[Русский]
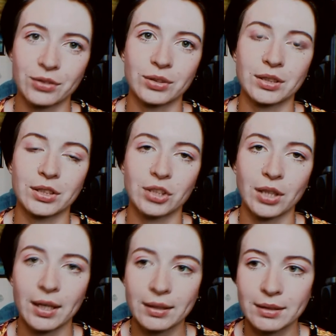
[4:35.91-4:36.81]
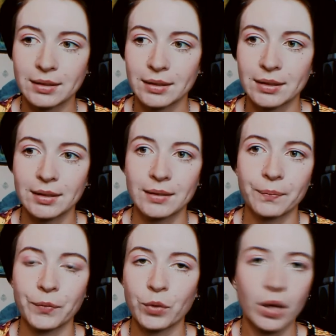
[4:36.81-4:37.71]
То сейчас
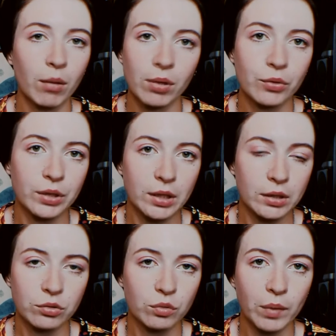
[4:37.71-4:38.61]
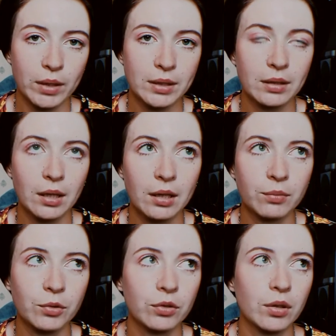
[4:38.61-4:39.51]
ну, яблоку негде упасть. Так
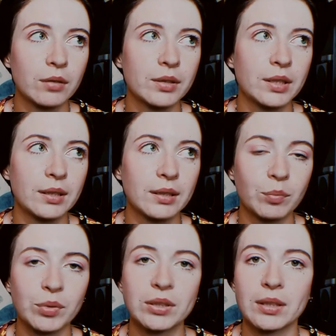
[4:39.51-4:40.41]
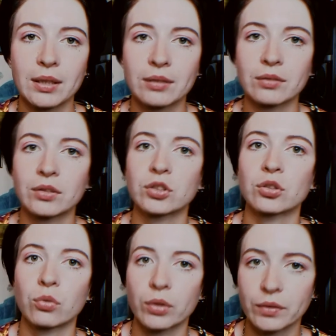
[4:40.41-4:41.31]
много людей, и постоянно и
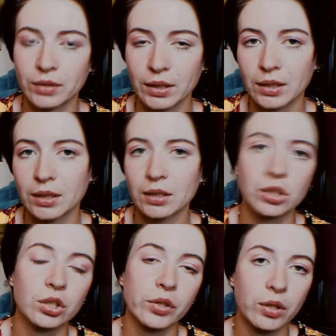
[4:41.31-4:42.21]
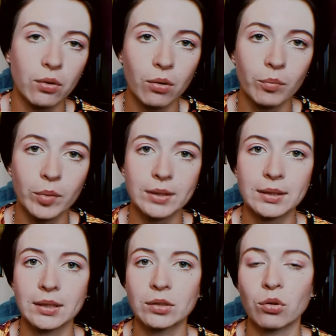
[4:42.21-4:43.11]
строят всякие жилые
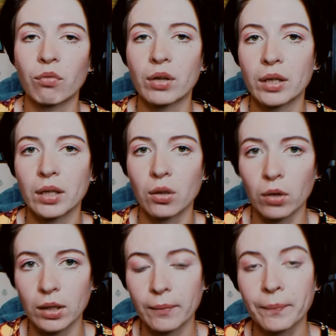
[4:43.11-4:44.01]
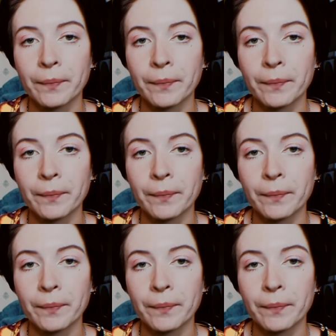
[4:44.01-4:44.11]
комплексы, и новые районы.